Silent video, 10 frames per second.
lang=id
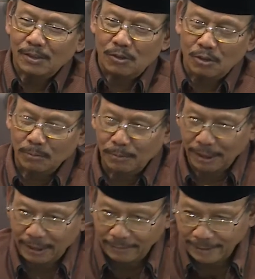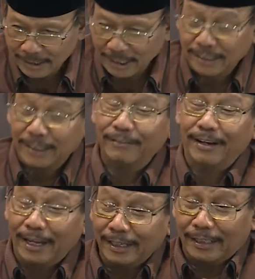Nyucuk muri dewe sik
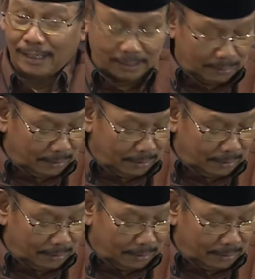dewe ya kayaknya.